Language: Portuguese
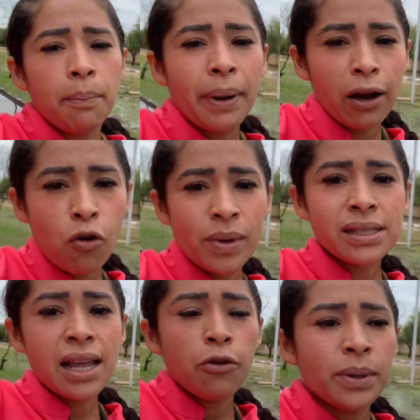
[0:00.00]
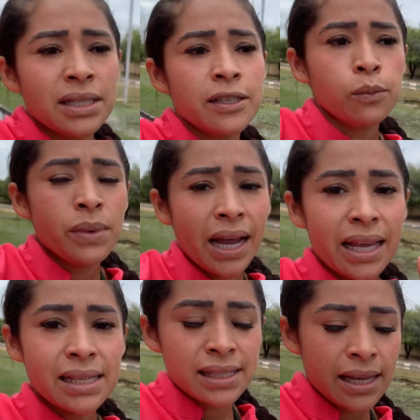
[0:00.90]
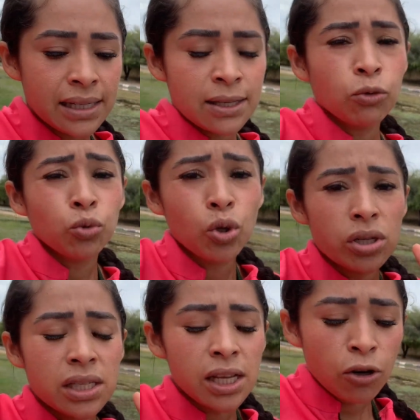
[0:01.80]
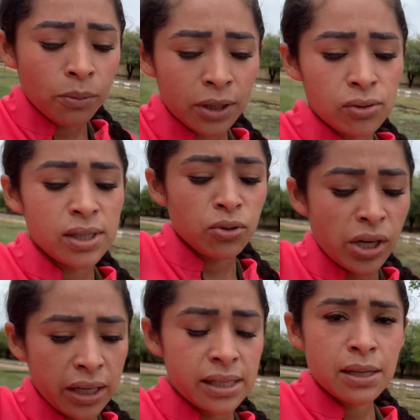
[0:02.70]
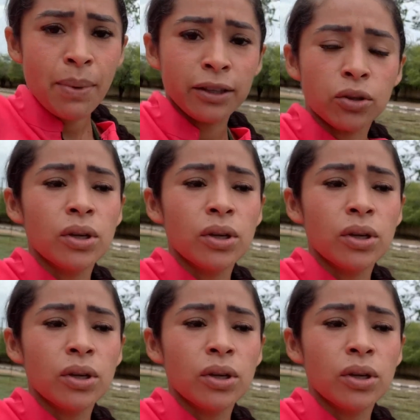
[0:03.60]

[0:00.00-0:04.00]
Para começar, eu preciso me aquecer, que são dois quilômetros de aquecimento.